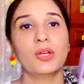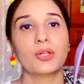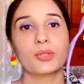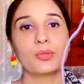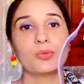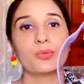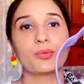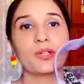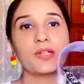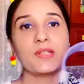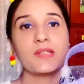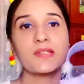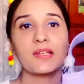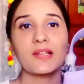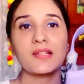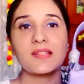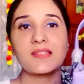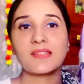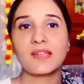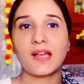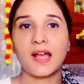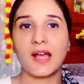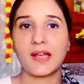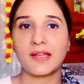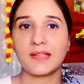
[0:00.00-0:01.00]
क्योंकि इसका
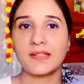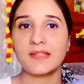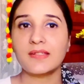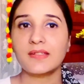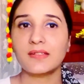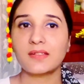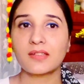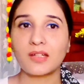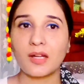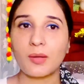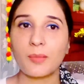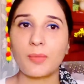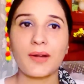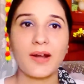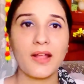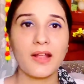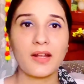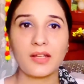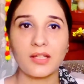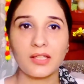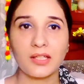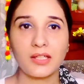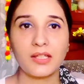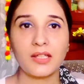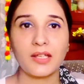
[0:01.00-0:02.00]
साइज़ इतना बड़ा
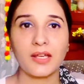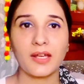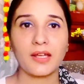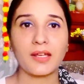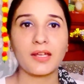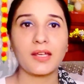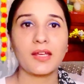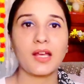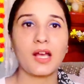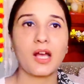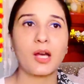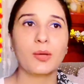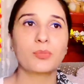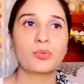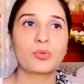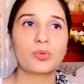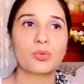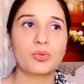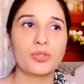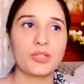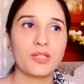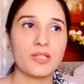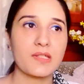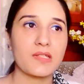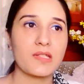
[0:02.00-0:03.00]
नहीं है कि
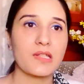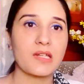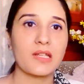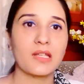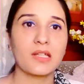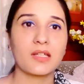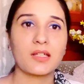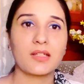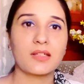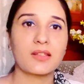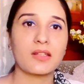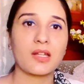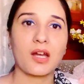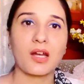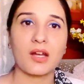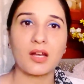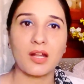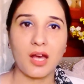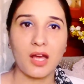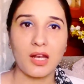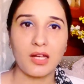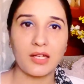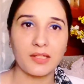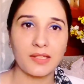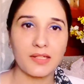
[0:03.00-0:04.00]
आपको ये स्लिंग की तरह
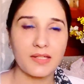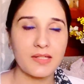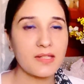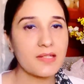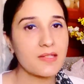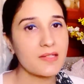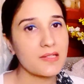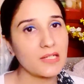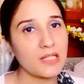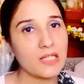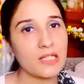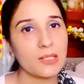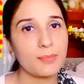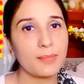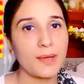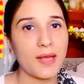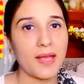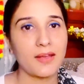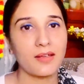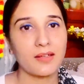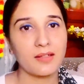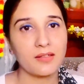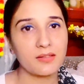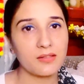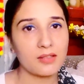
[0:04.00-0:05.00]
ना लगे ये स्लिंग
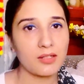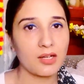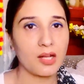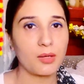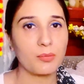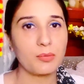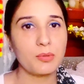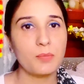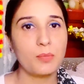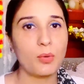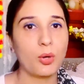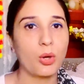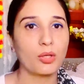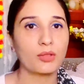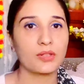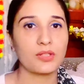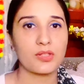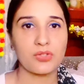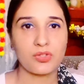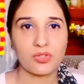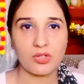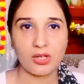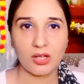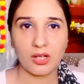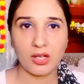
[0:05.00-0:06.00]
बैग की तरह भी बहुत
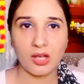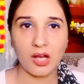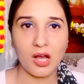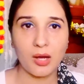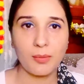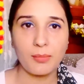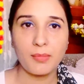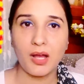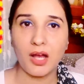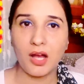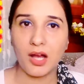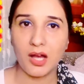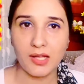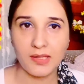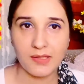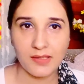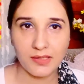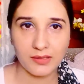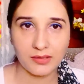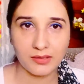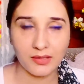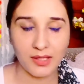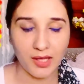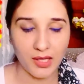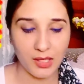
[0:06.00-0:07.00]
अच्छा काम आ
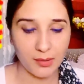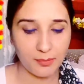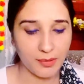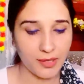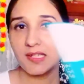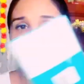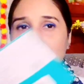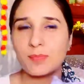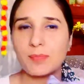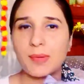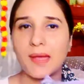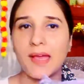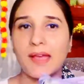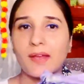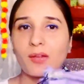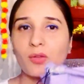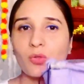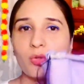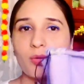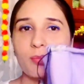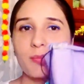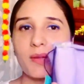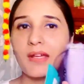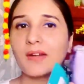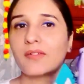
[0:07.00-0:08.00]
सकता है इस बैग
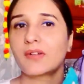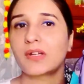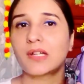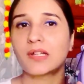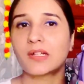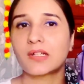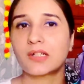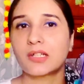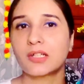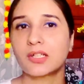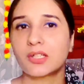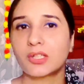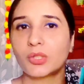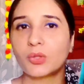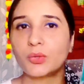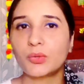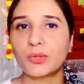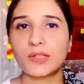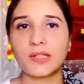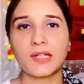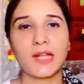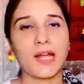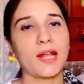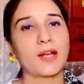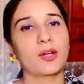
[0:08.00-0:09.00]
को मैं रेट करती हूँ
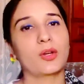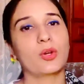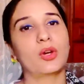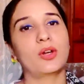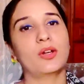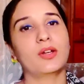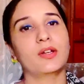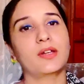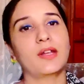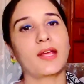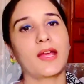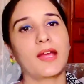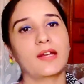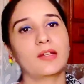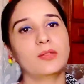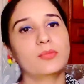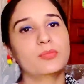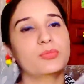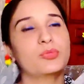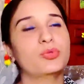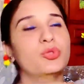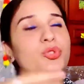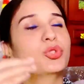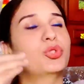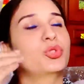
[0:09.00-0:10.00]
टेन ऑन टेन
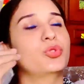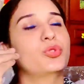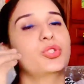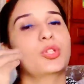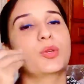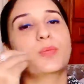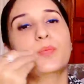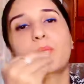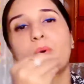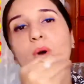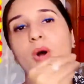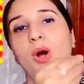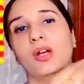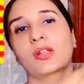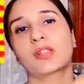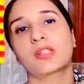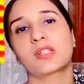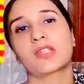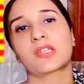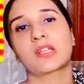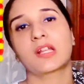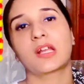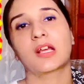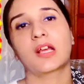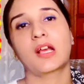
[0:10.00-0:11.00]
मुझे तो ये बहुत
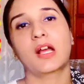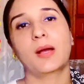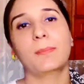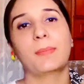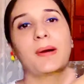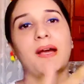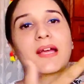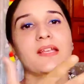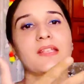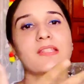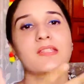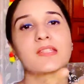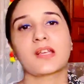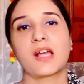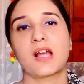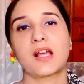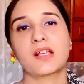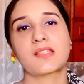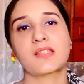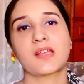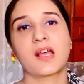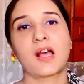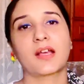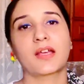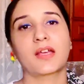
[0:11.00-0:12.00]
अच्छा लगा बाई
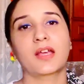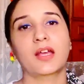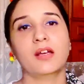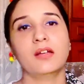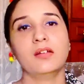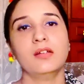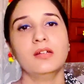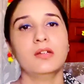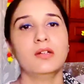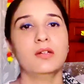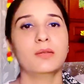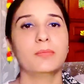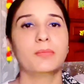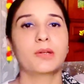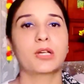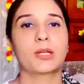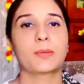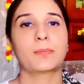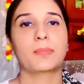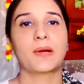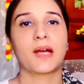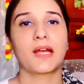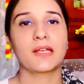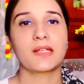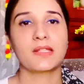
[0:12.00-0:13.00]
चांस आ गया बट
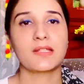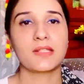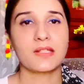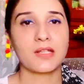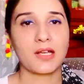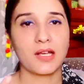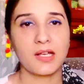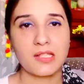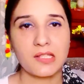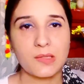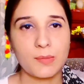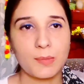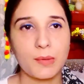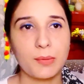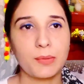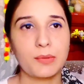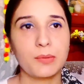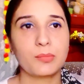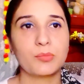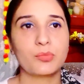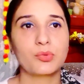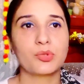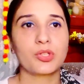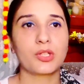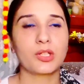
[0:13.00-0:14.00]
बाई चांस में भी
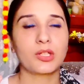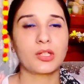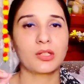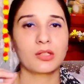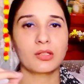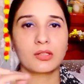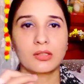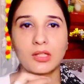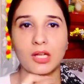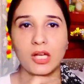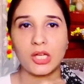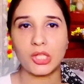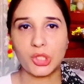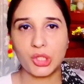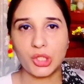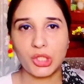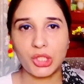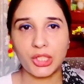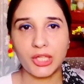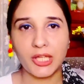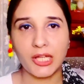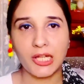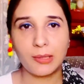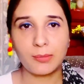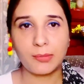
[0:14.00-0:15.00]
मुझे
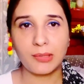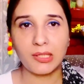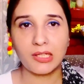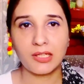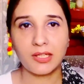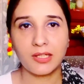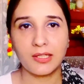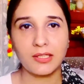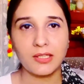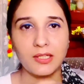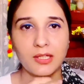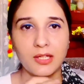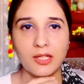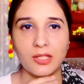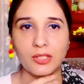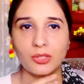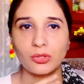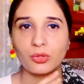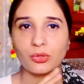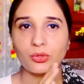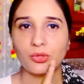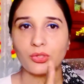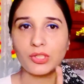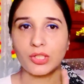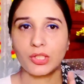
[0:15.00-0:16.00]
अच्छी डील मिल गई
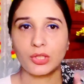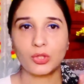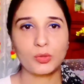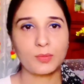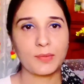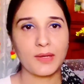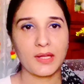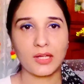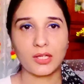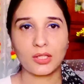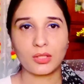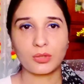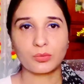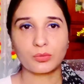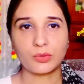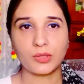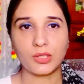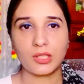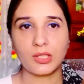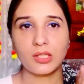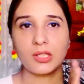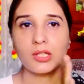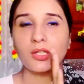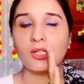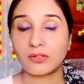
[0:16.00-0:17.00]
तो ये तो मैं
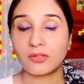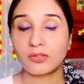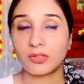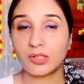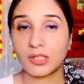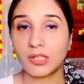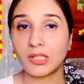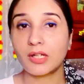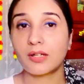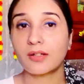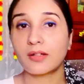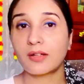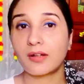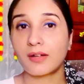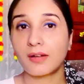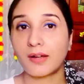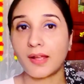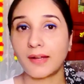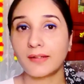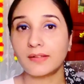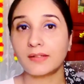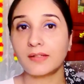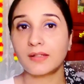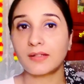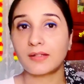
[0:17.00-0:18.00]
रखूँगी थ्री हंड्रेड
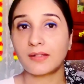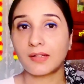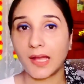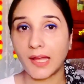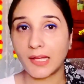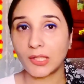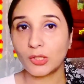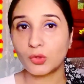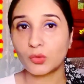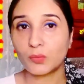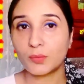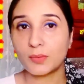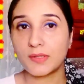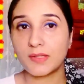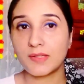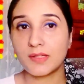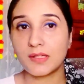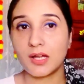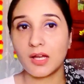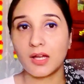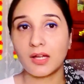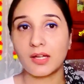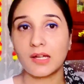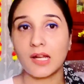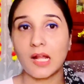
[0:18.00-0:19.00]
नाइन्टी नाइन रुपीज़
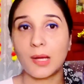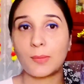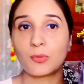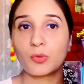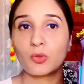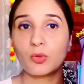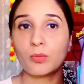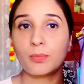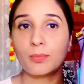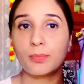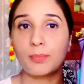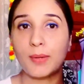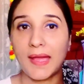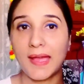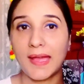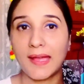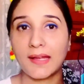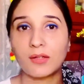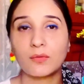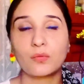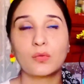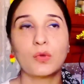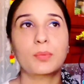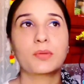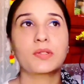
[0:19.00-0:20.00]
का अगर आपको
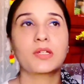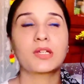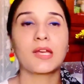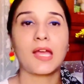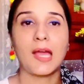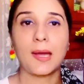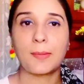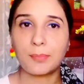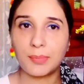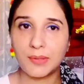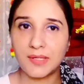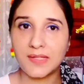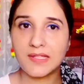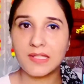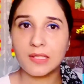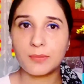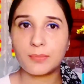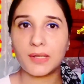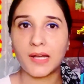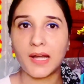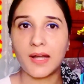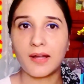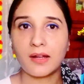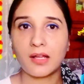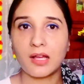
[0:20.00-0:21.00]
बैग वो भी कैप्रेसे
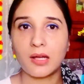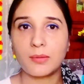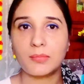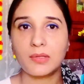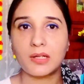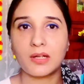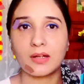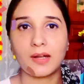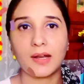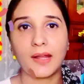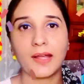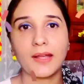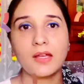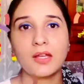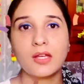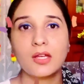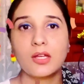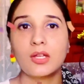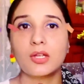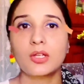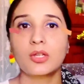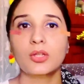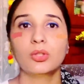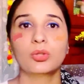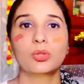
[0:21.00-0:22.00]
ब्रांड का मिल रहा है
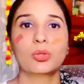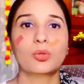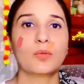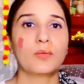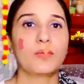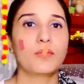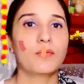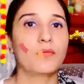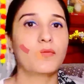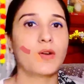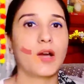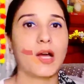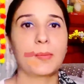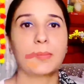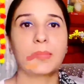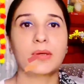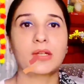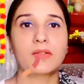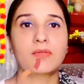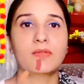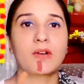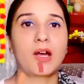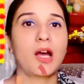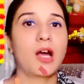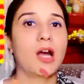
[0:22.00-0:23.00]
तो वाह
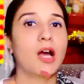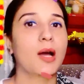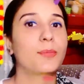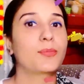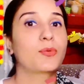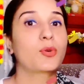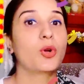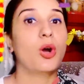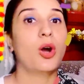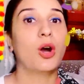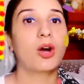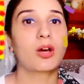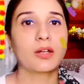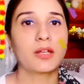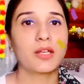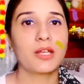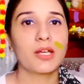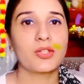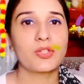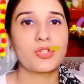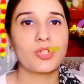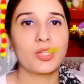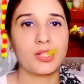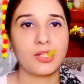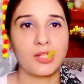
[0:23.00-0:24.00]
भाई वाह आपको और
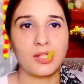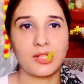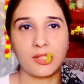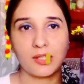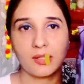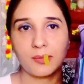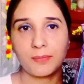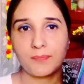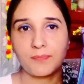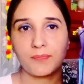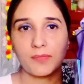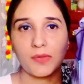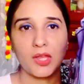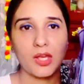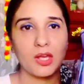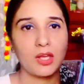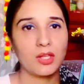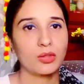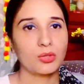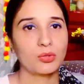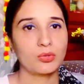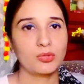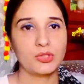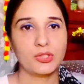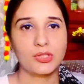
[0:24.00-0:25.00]
क्या चाहिए ना
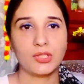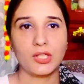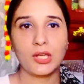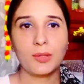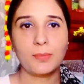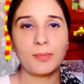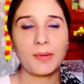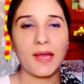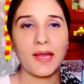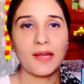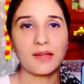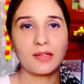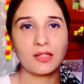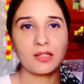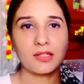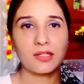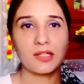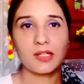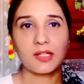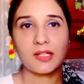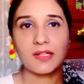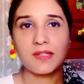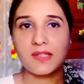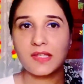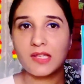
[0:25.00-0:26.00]
तो ये बैग
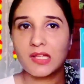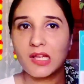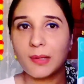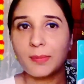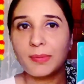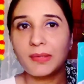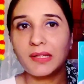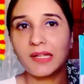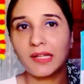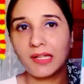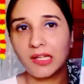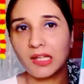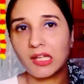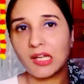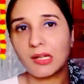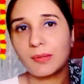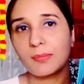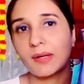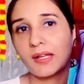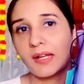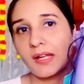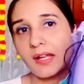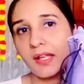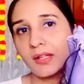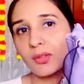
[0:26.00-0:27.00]
अगर किसी का भी लेने का
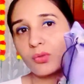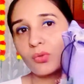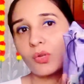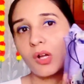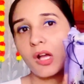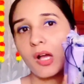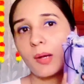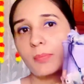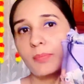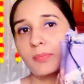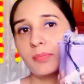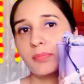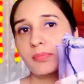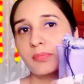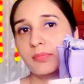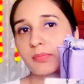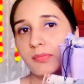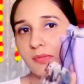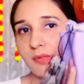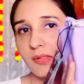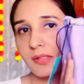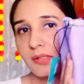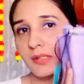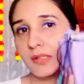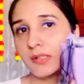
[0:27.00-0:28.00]
मन है तो आप
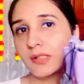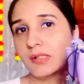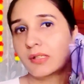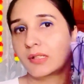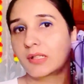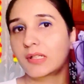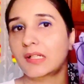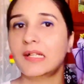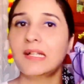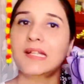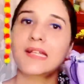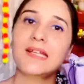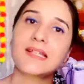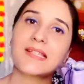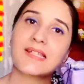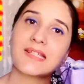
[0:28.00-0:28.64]
ले